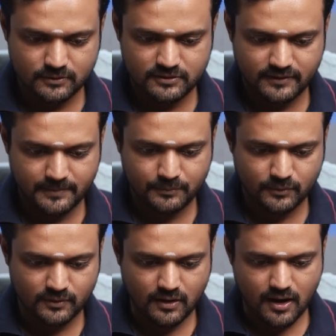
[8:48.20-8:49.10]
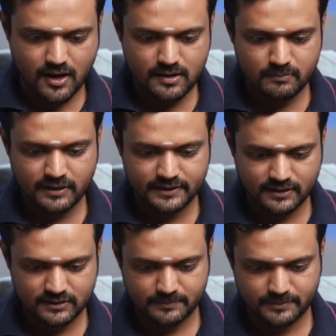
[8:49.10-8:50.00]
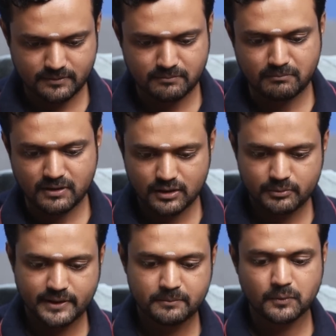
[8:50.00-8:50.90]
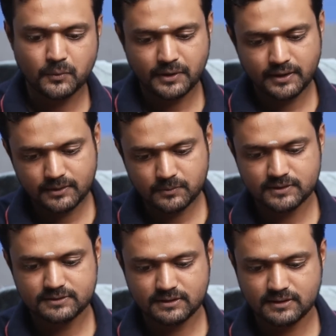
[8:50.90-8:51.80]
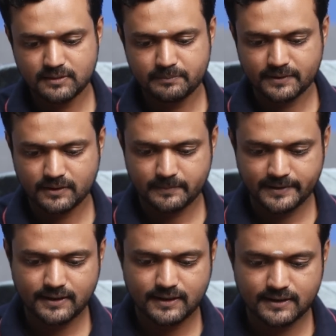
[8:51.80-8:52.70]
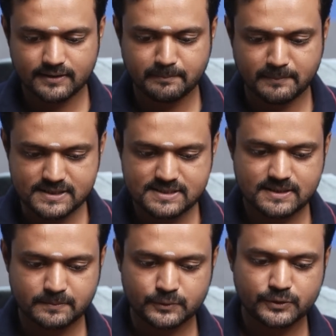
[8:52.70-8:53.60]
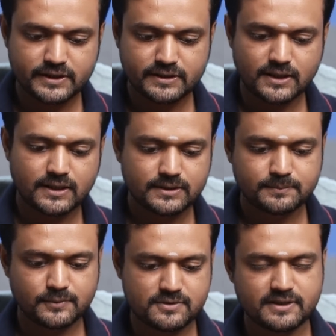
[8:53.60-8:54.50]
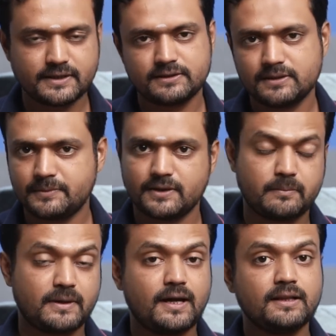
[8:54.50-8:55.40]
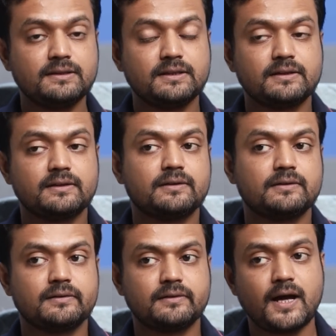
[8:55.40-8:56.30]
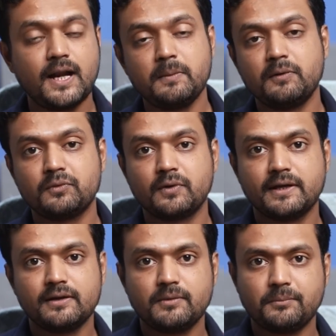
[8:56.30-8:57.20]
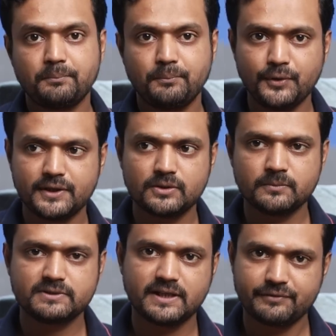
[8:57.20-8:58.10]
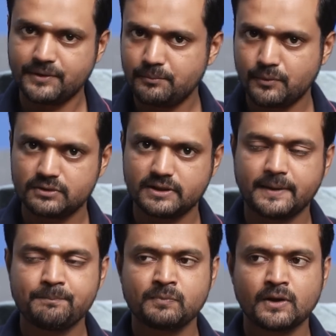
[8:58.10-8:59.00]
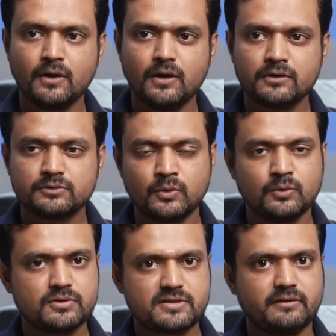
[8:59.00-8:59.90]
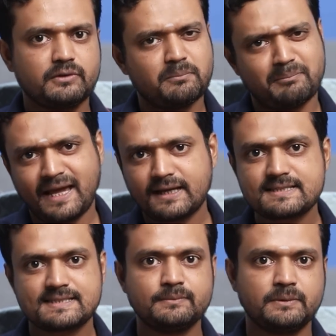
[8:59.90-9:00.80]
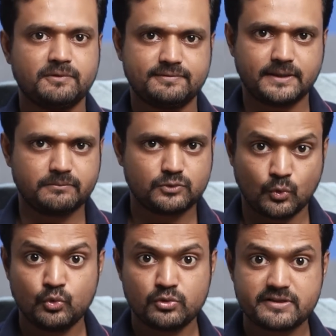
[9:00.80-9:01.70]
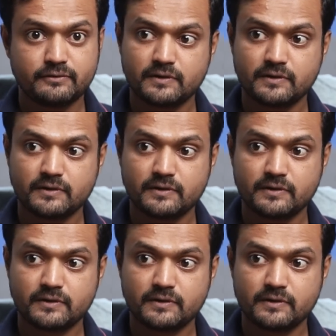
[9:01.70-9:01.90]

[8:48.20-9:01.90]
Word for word: சகோதரரை இப்போ ஒரு ஆன்மா இறந்த பின் மறுபடியும் ஒரே குலத்தில் தான் பிறக்குமா அல்லது மற்ற மொழி நாடு போன்ற இடத்தில் பிறக்குமா அந்த ஆன்மாவுனுடைய புரிதலும் தேவையும் பொறுத்துங்க தொண்ணூறு சதவீதம் மேக்ஸிமம் ஆஃப் டைம் தொண்ணூறு